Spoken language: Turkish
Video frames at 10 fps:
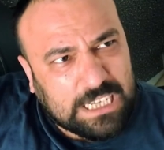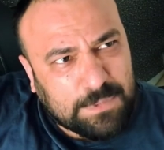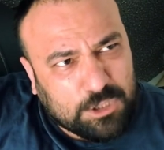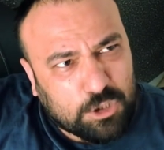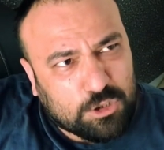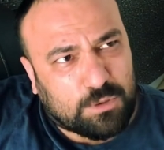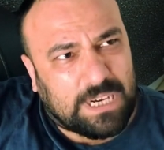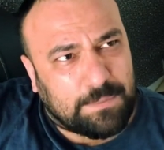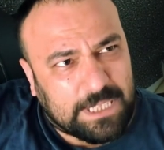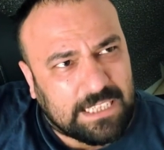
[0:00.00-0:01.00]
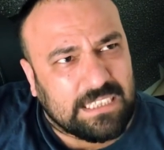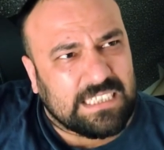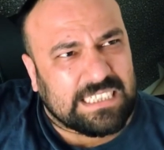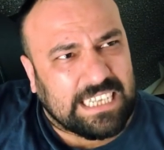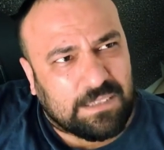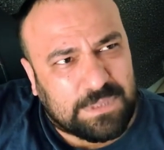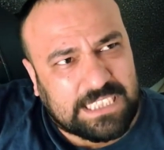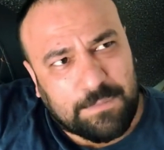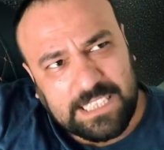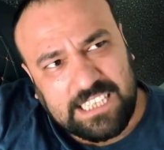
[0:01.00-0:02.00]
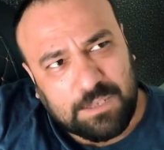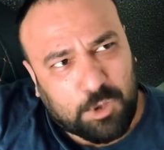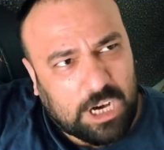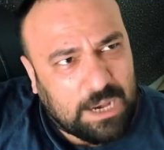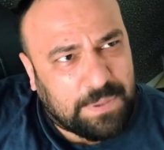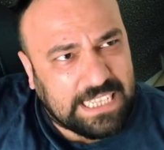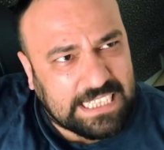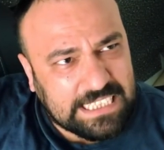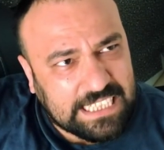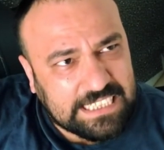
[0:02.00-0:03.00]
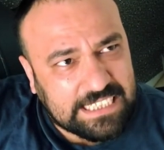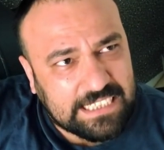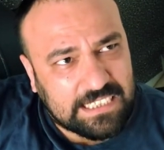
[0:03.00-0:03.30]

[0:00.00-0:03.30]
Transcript: ama çözdüm abi. Gel biz de basalım bu kahpelerin yerine.